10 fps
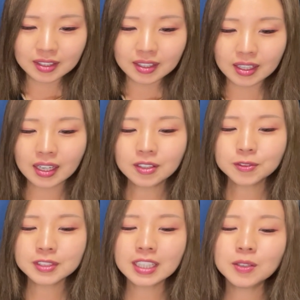
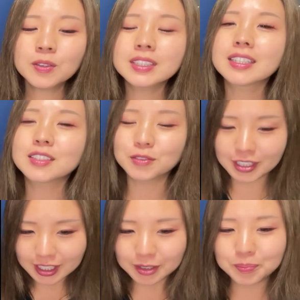ランフォザローゼス
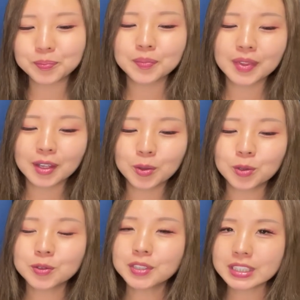は
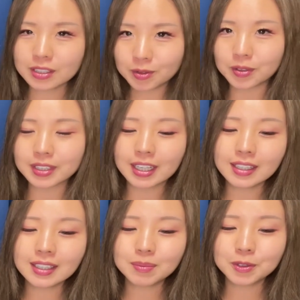今年の
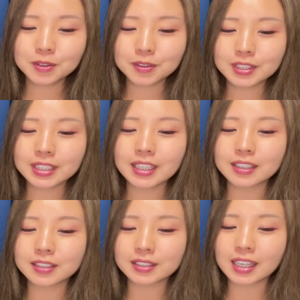
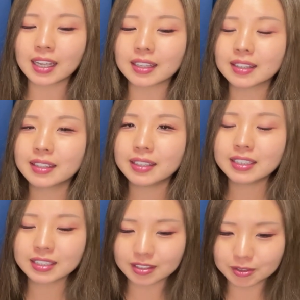ダイヤモンドステークスで2
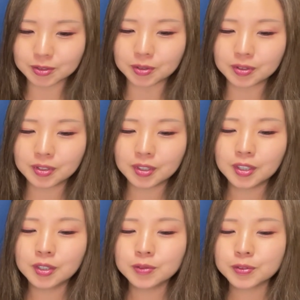着と
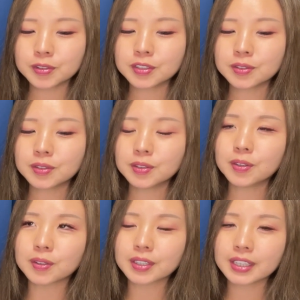復調
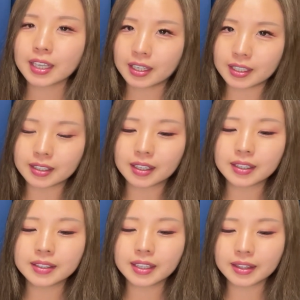の気配が
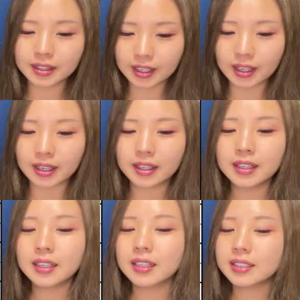出て、
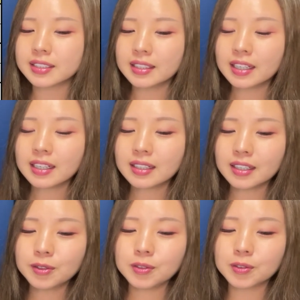
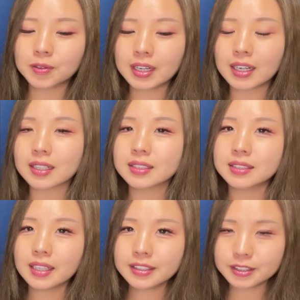ジェネラーレウーノは
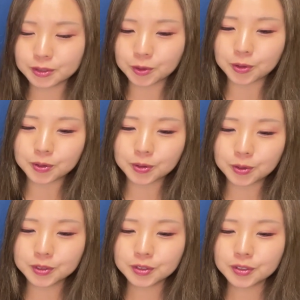前走
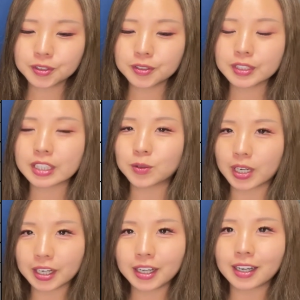59キロ
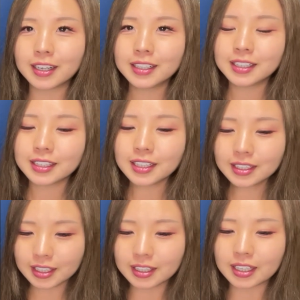から一
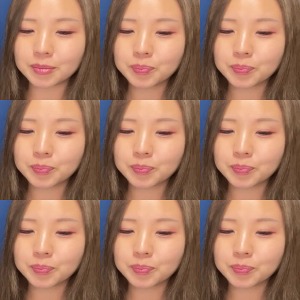気に